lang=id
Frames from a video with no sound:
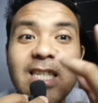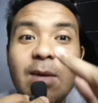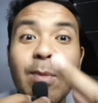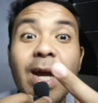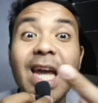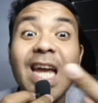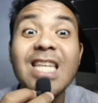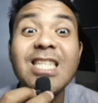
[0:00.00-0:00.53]

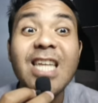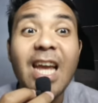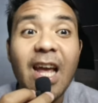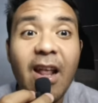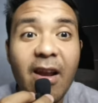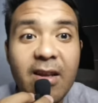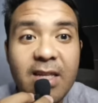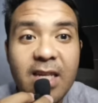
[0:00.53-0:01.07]
sama
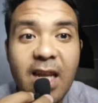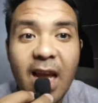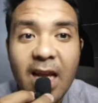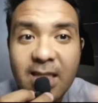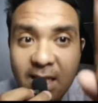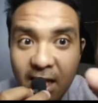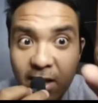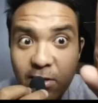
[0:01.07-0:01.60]
SR jadi
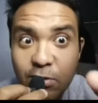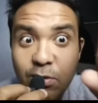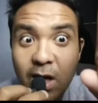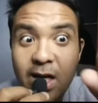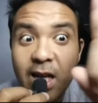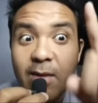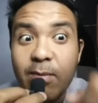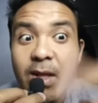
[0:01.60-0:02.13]
SR juga
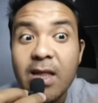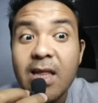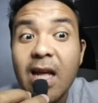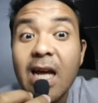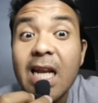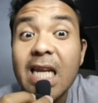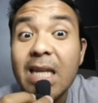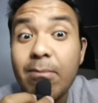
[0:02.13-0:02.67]
ada yang
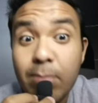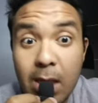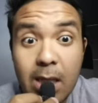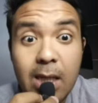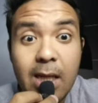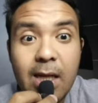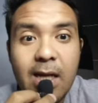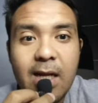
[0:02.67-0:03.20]
bintang
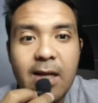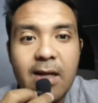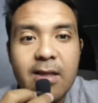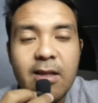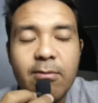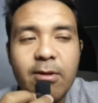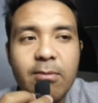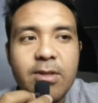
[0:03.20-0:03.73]
5
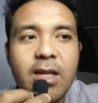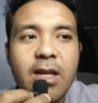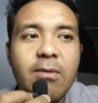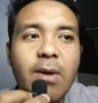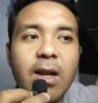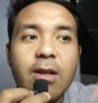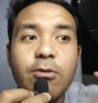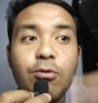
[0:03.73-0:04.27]
teman-teman jadi
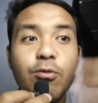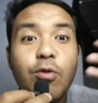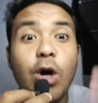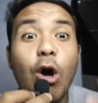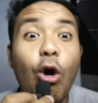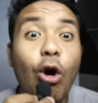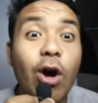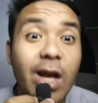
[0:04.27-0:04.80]
kemarin tuh gue
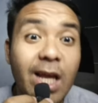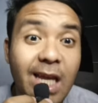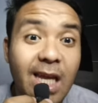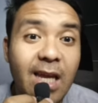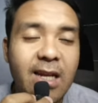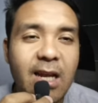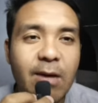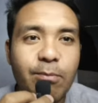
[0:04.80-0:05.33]

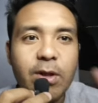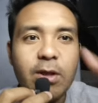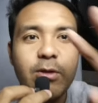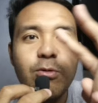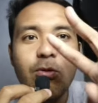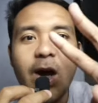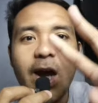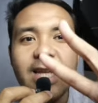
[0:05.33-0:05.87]
hoki dapat
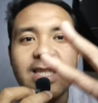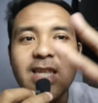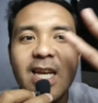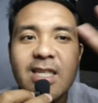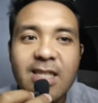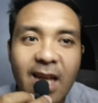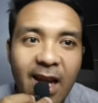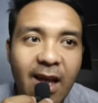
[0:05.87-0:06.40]
dua
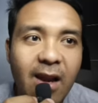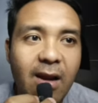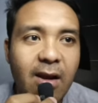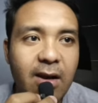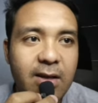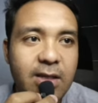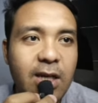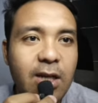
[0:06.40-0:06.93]

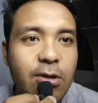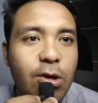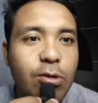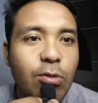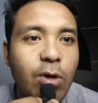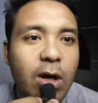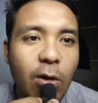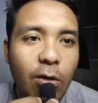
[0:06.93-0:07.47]
SSR jadi itu
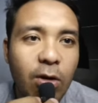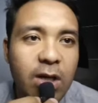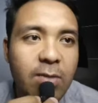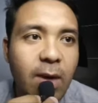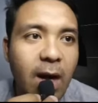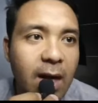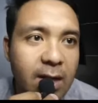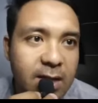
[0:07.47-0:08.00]
hitungannya hoki
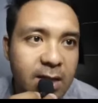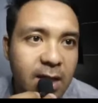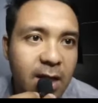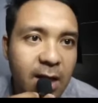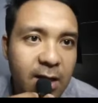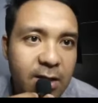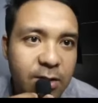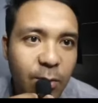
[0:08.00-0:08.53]
banget sih
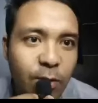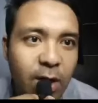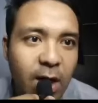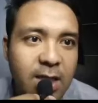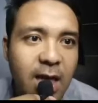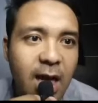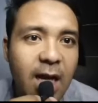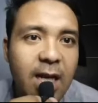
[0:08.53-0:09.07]
semoga
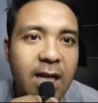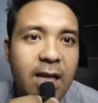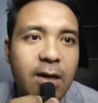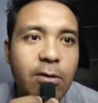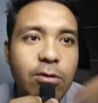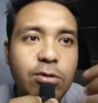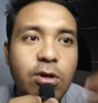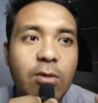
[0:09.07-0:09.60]
aja hari ini
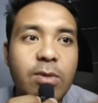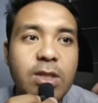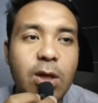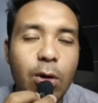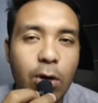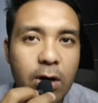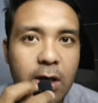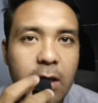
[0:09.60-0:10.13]
gue juga bisa
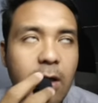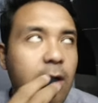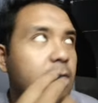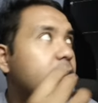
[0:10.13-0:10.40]
hoki